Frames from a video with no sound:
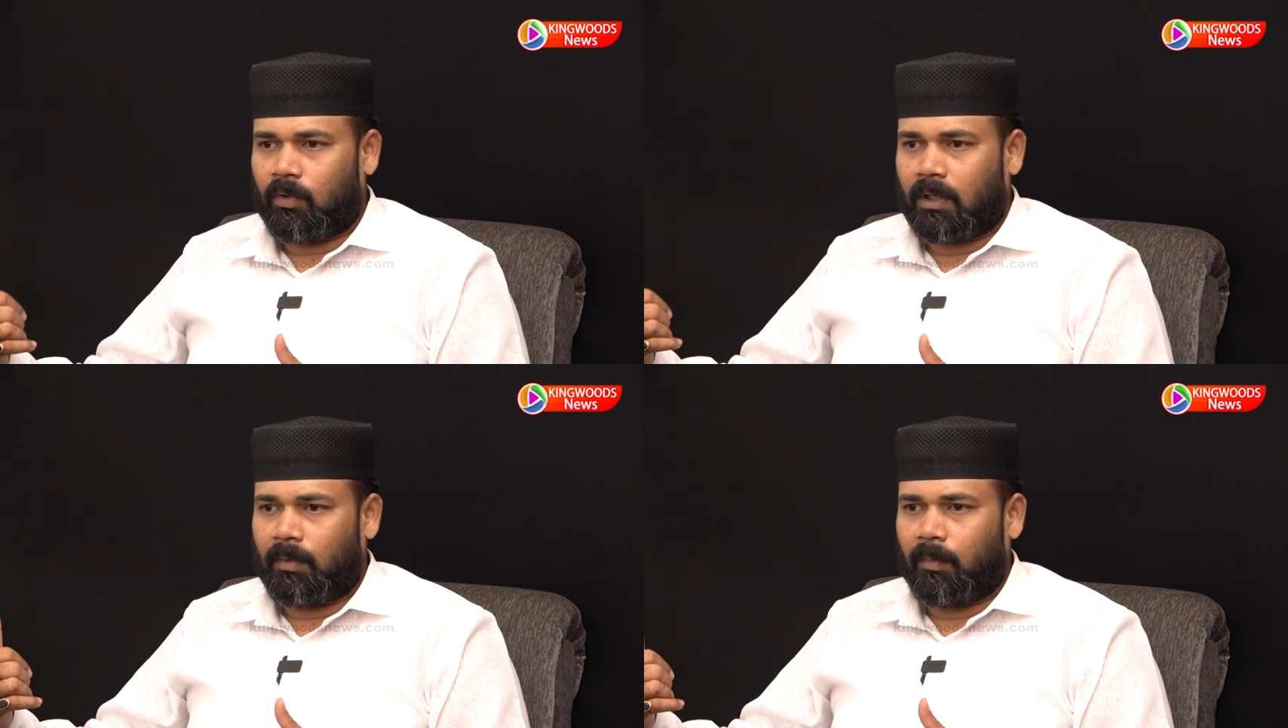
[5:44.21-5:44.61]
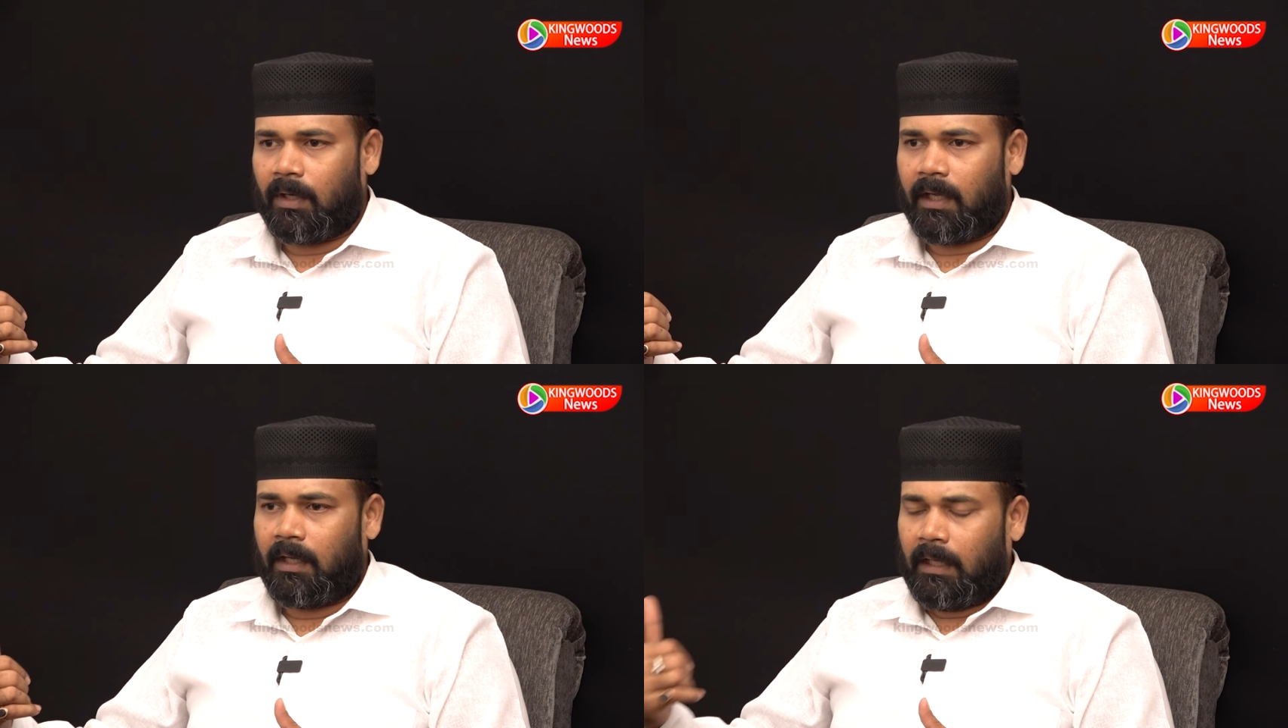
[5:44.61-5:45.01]
குற்றமும்
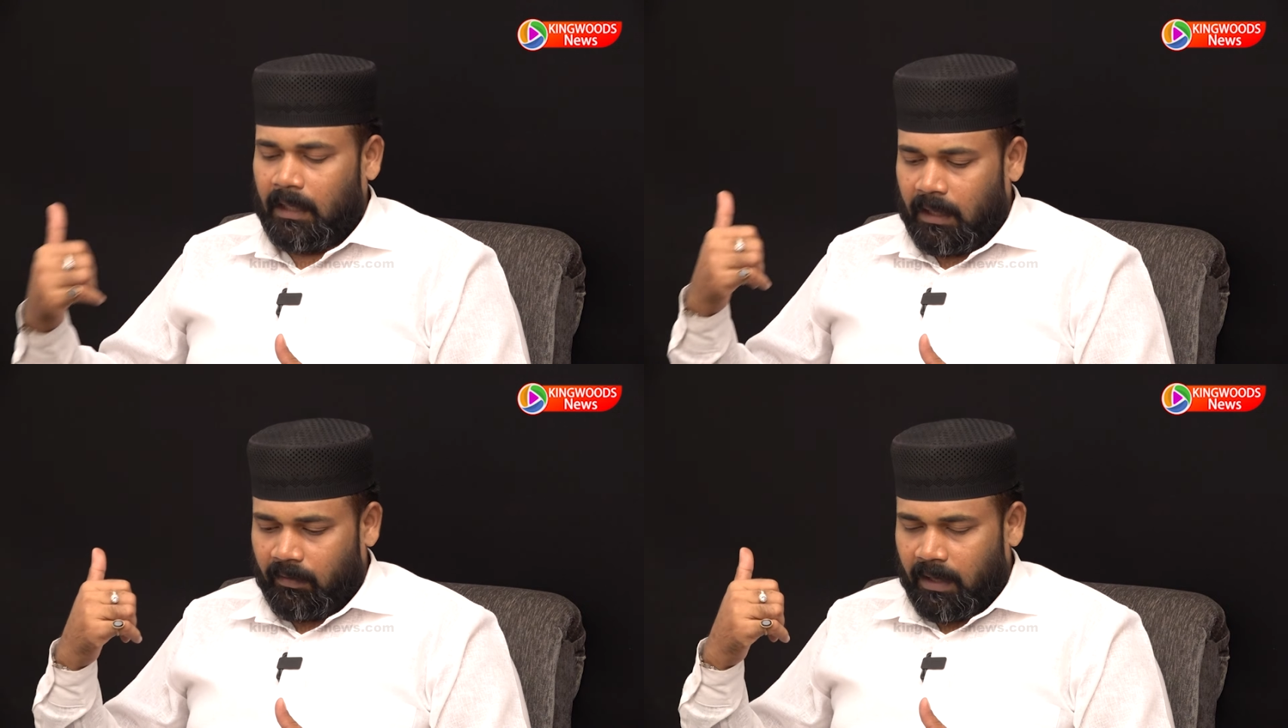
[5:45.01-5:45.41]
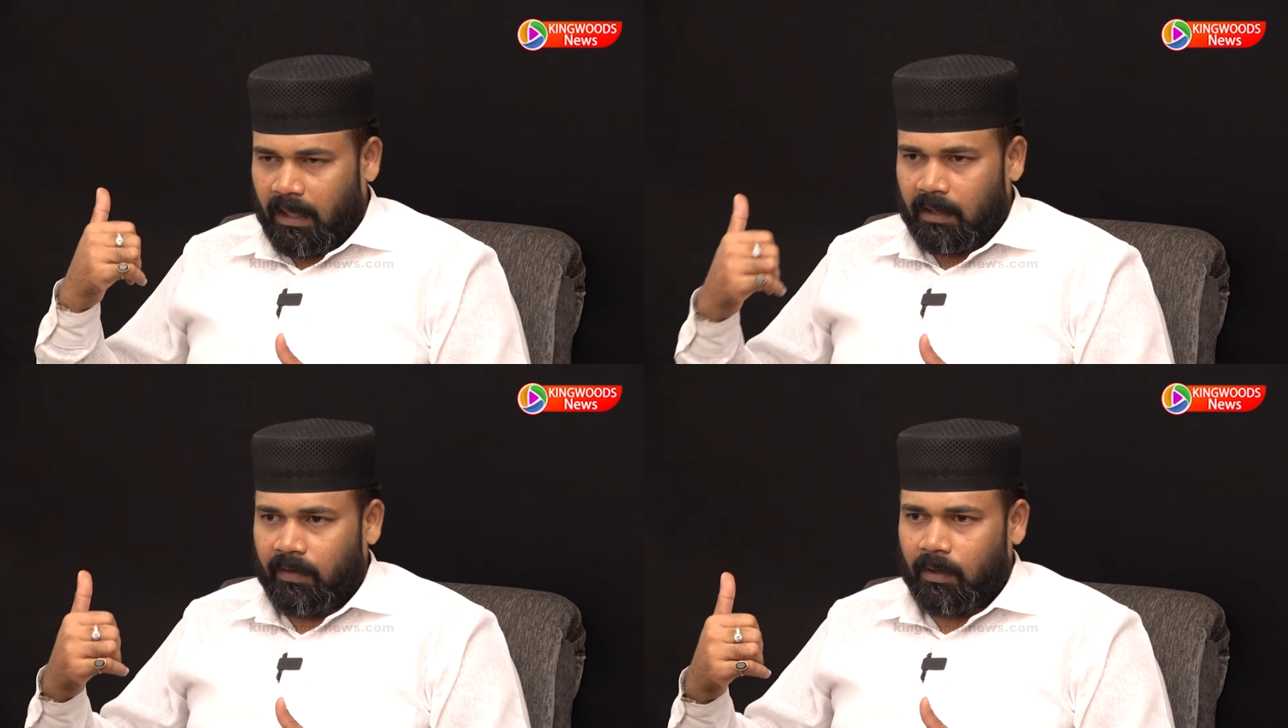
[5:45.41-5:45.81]
இல்லை இவர்
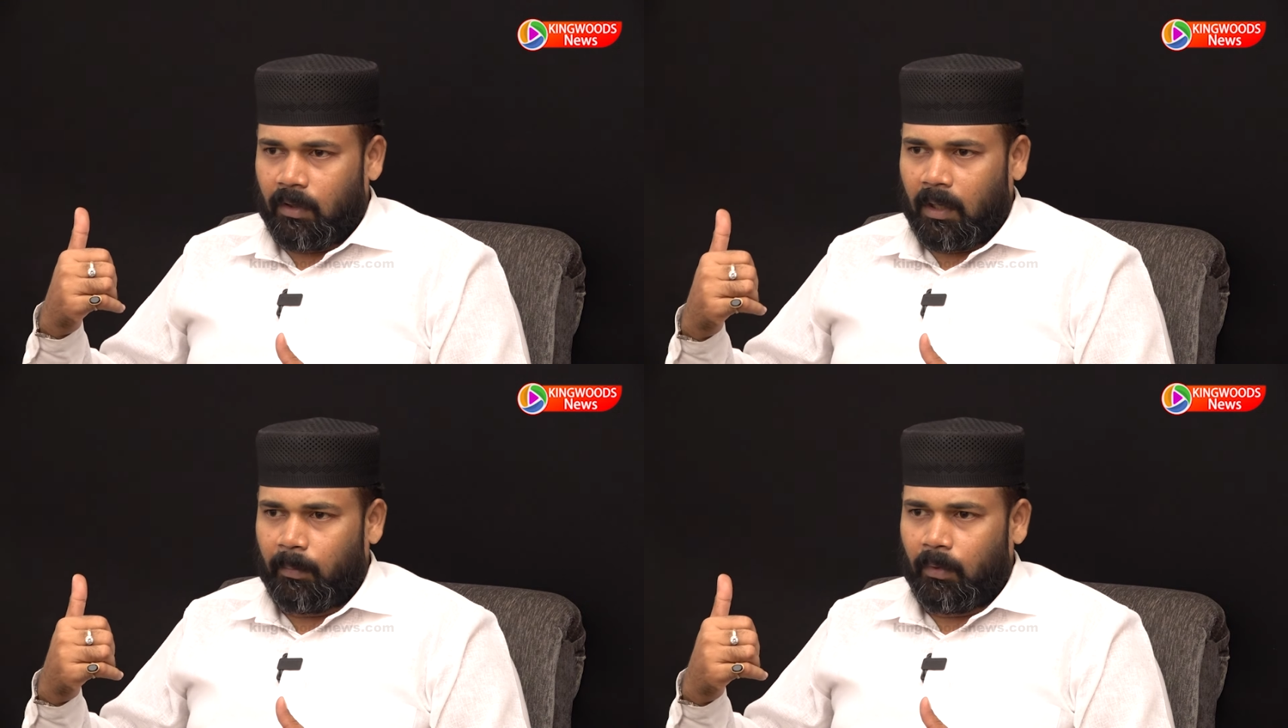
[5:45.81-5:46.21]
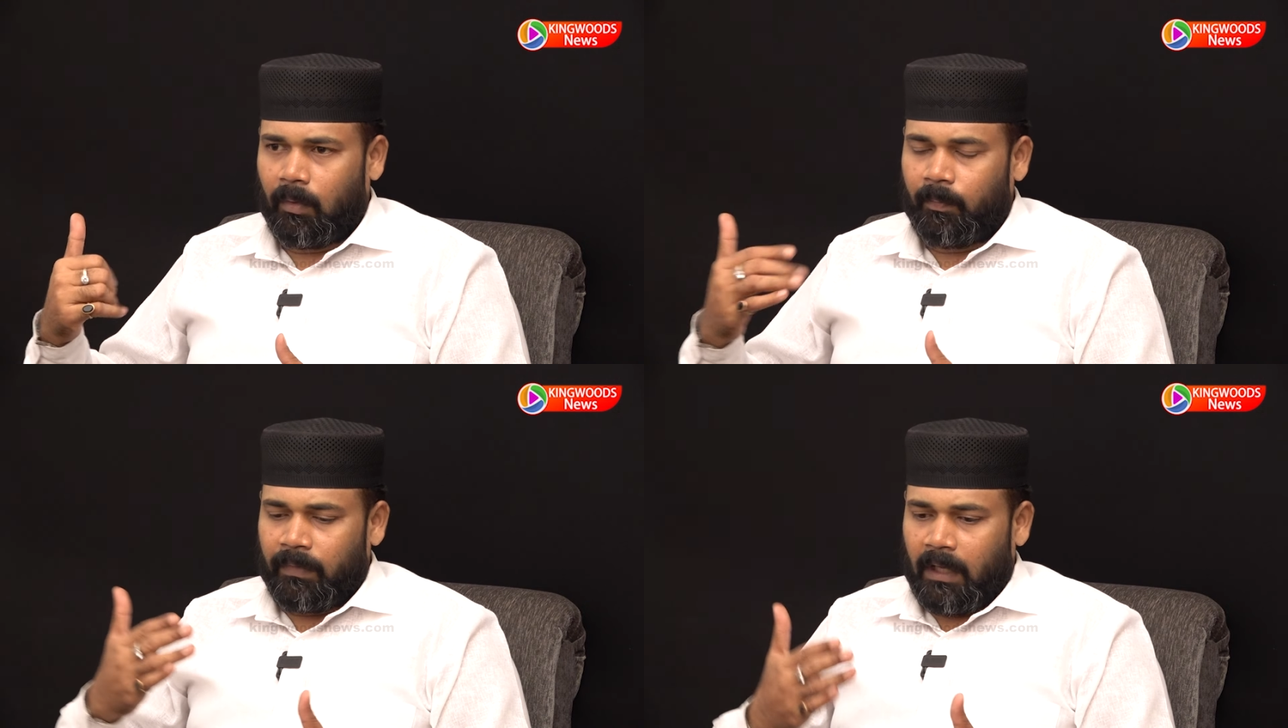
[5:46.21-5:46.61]
எங்களுக்கு வேணும்னு அப்போது